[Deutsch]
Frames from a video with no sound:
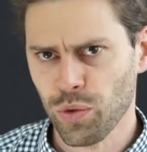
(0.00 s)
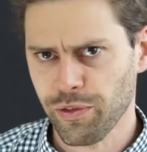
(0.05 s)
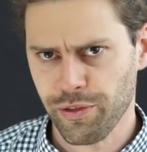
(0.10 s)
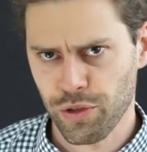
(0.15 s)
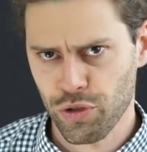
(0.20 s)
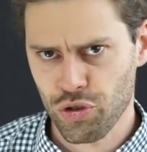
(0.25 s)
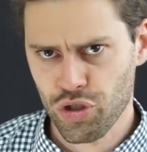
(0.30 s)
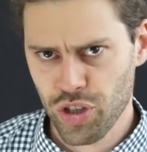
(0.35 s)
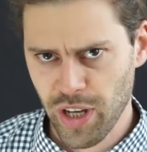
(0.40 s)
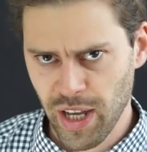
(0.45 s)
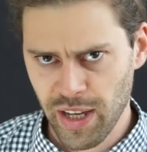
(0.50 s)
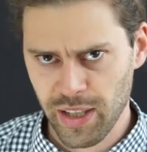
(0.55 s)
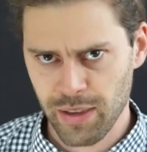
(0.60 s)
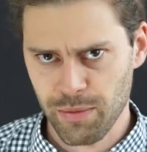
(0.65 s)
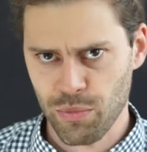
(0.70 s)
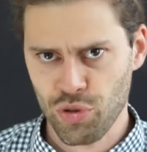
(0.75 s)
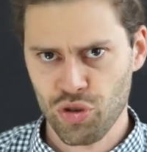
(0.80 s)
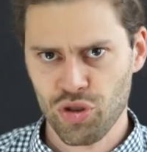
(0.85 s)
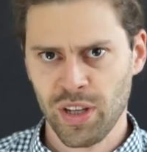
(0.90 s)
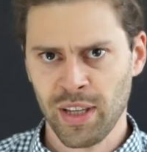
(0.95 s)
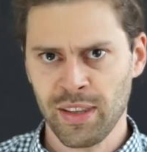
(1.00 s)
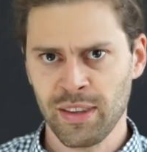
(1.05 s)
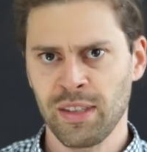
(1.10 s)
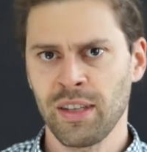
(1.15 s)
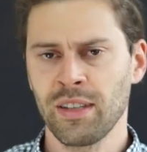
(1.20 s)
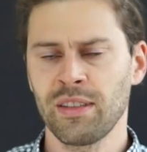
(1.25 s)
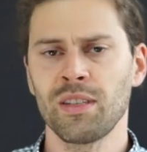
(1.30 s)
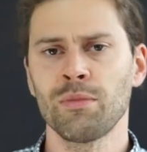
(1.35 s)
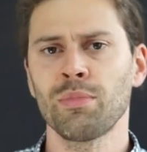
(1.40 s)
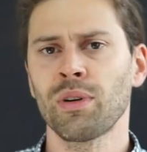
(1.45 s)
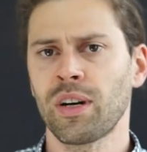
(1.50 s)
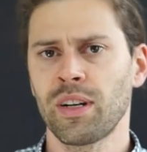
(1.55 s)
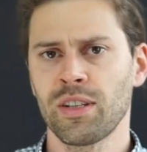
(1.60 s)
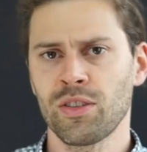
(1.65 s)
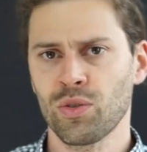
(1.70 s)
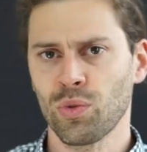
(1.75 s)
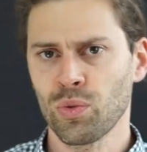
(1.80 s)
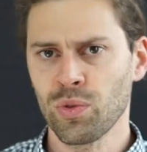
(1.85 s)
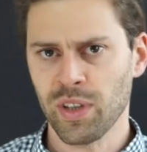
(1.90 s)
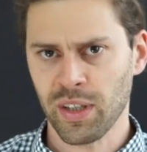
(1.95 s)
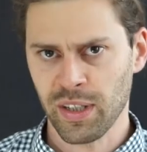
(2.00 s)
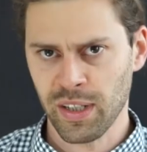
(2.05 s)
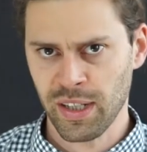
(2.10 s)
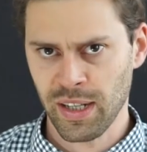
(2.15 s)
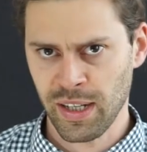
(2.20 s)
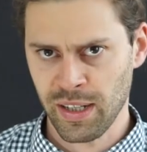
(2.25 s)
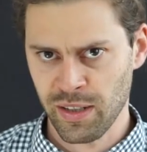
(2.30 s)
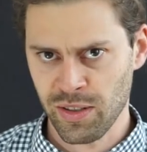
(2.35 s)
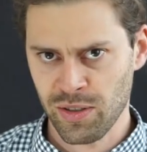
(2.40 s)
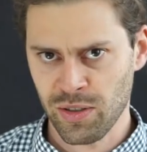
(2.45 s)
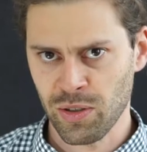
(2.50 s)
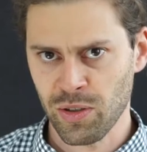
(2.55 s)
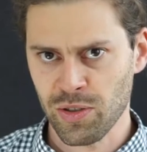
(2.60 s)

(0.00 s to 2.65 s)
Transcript: von Sternen bestanden hat, die bereits untergegangen sind.